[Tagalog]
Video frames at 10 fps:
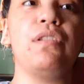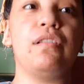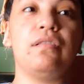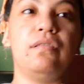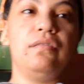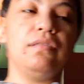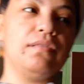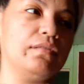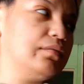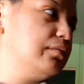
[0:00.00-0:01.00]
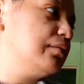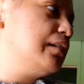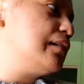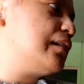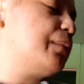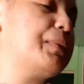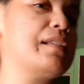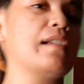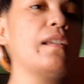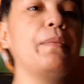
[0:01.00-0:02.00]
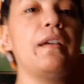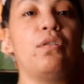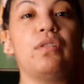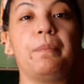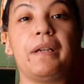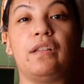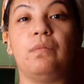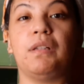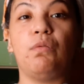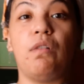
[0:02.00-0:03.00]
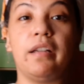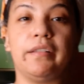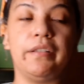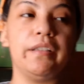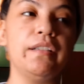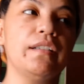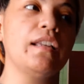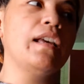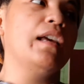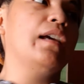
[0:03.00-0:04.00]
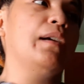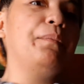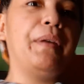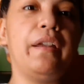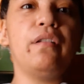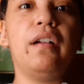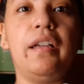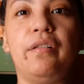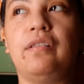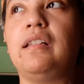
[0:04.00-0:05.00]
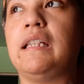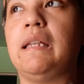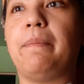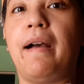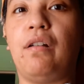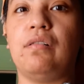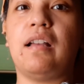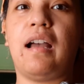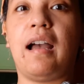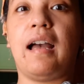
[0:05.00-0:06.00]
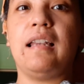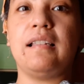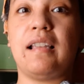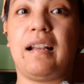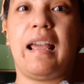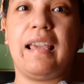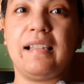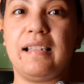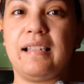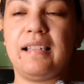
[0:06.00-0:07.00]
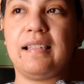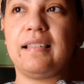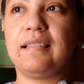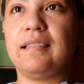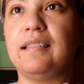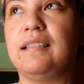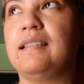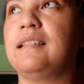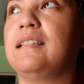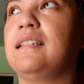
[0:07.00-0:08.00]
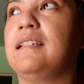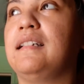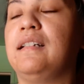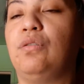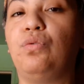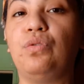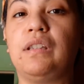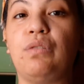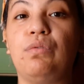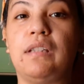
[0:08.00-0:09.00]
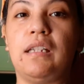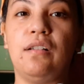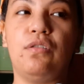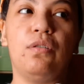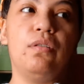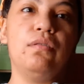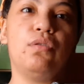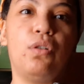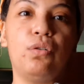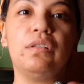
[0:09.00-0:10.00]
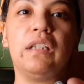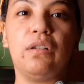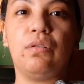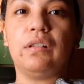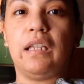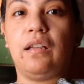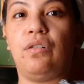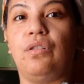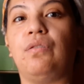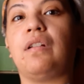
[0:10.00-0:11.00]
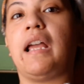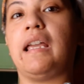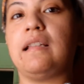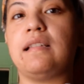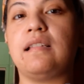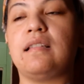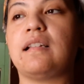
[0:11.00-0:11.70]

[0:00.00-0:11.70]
Wish ko. So, syempre sinasabihan ko na pag-inom ng water. Pero ngayon, hindi pa ako nakakaalis sa rice. Uunti-untiin ko, kukunti-kuntiin ko yung rice.